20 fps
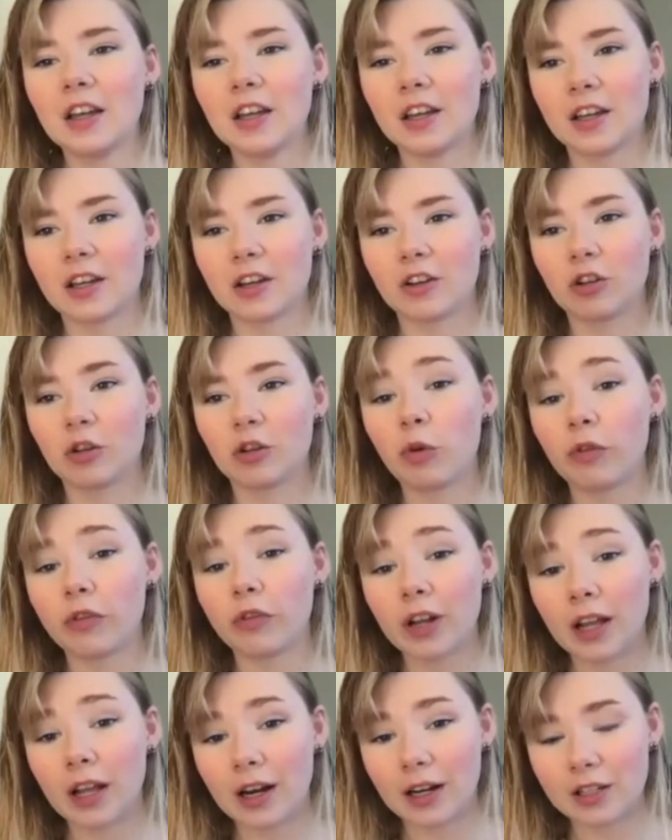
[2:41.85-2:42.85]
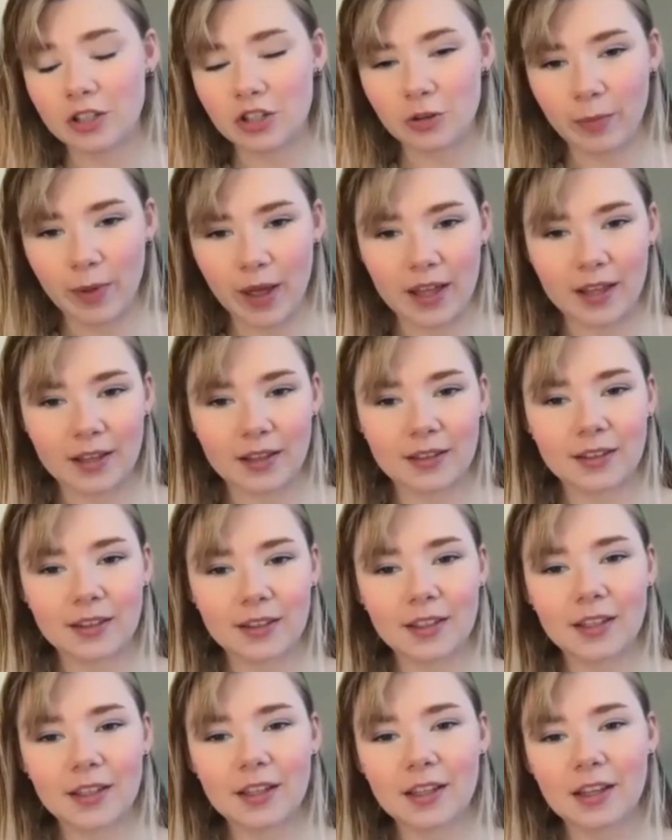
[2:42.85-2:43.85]
eh, con i nuovi
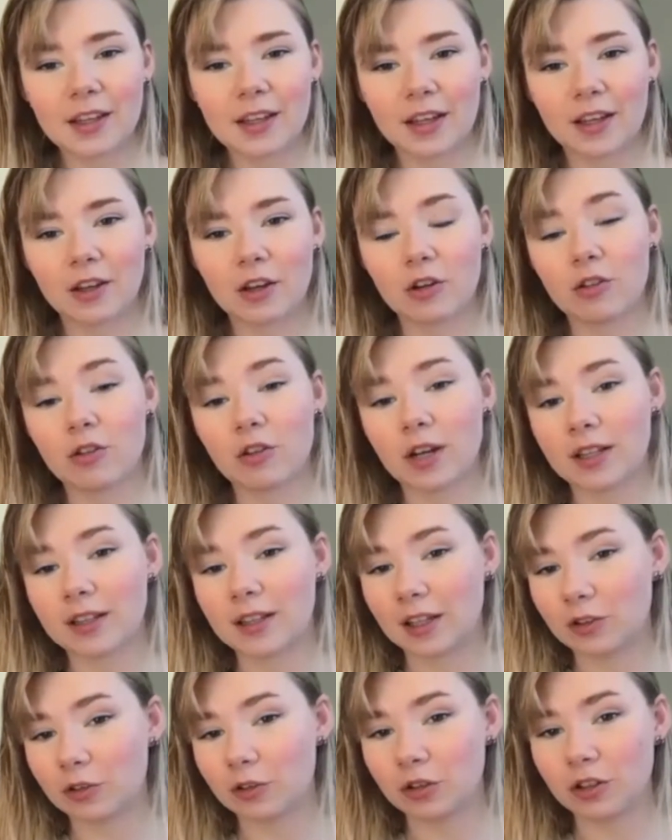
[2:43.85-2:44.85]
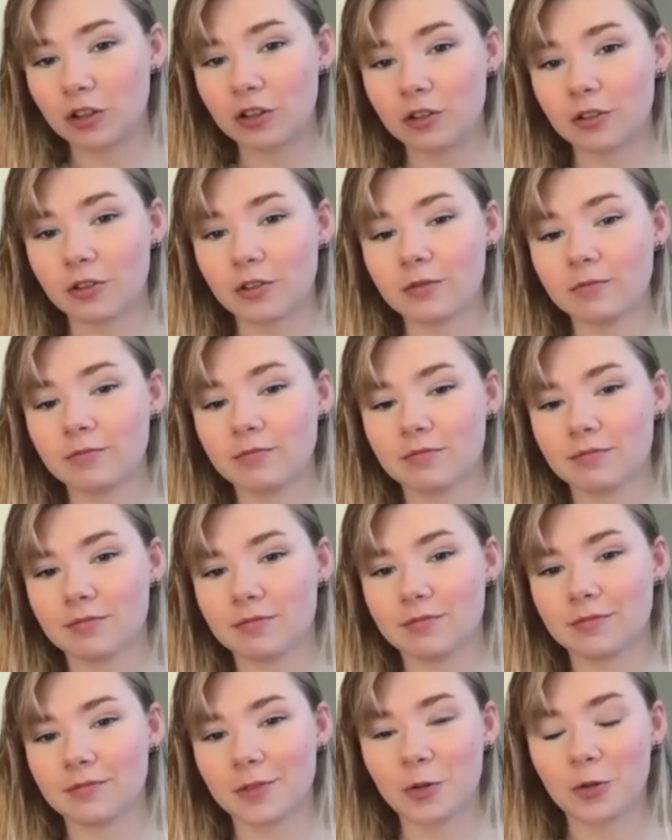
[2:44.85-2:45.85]
arrangiamenti eh, che ho cantato io,
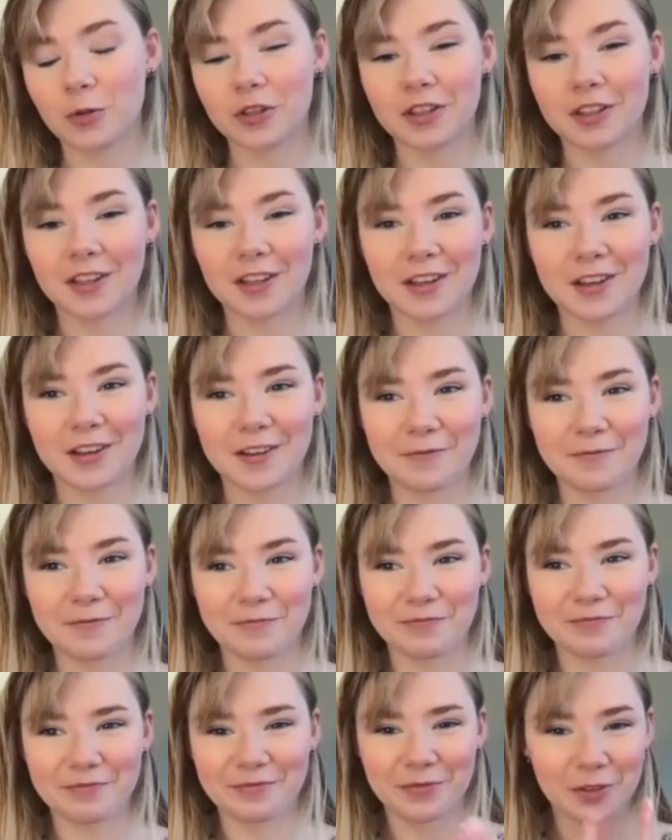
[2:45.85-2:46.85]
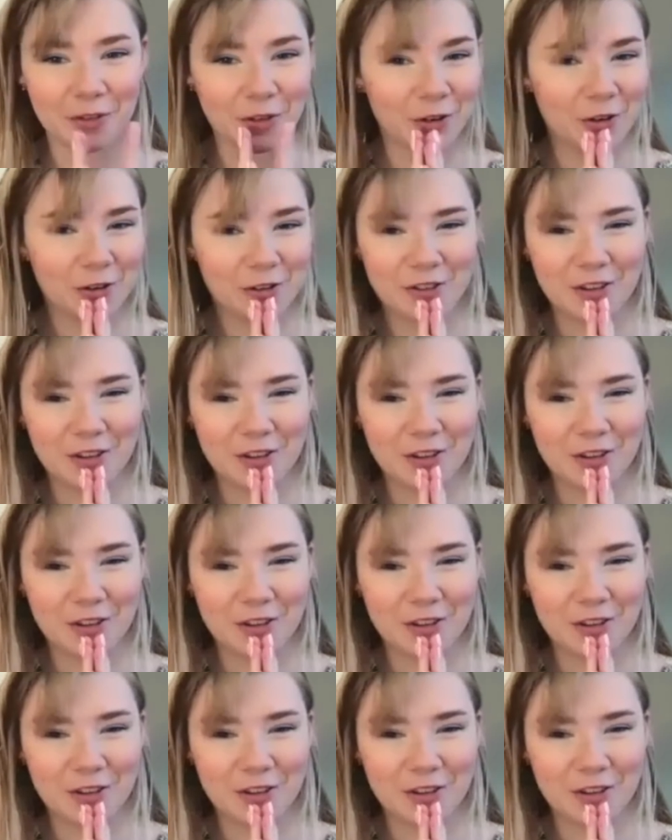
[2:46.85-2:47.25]
mm, quindi mm, non lo so,